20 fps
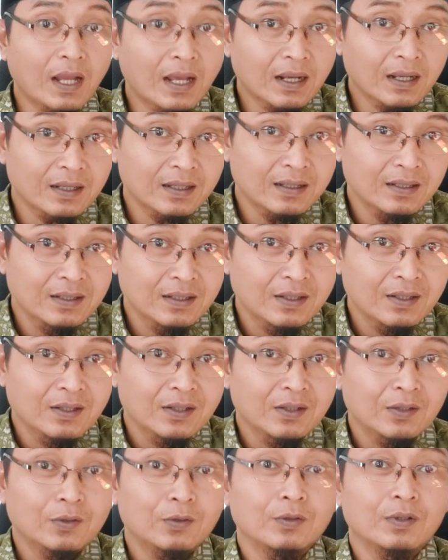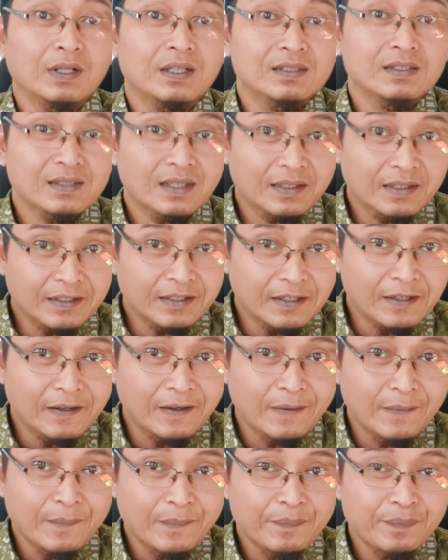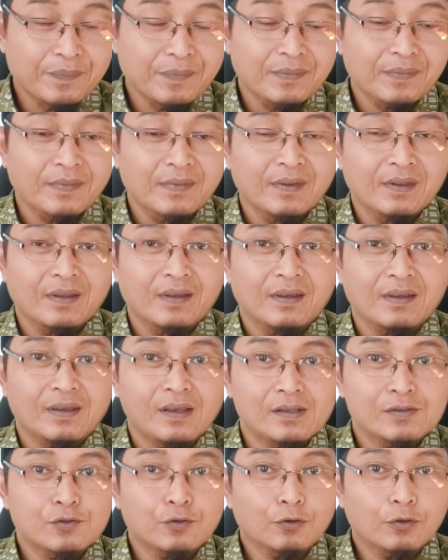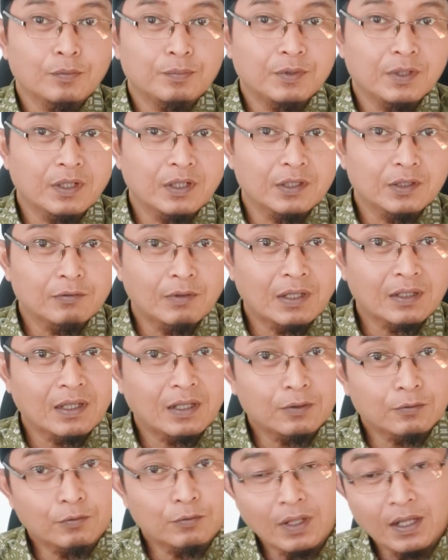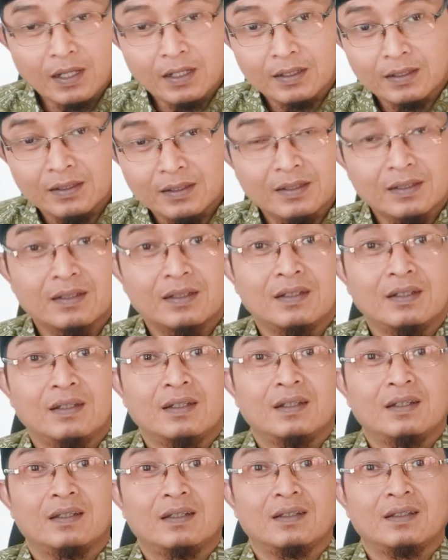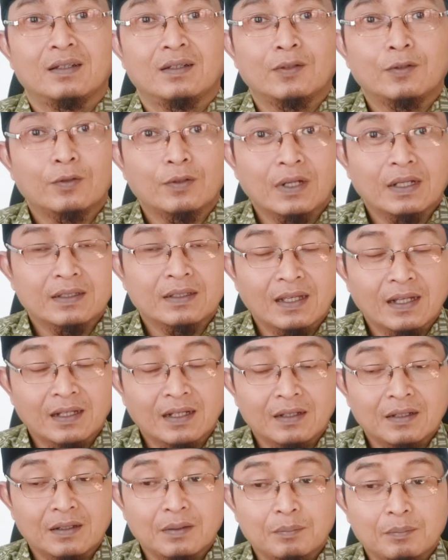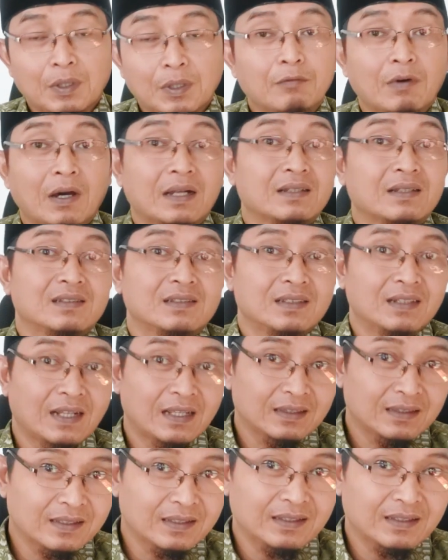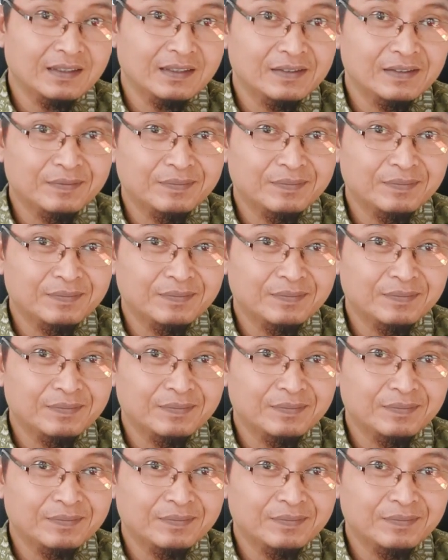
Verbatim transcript: ulang oleh saya ya, cukup diritualkan ulang ya, orang yang mewarisi nanti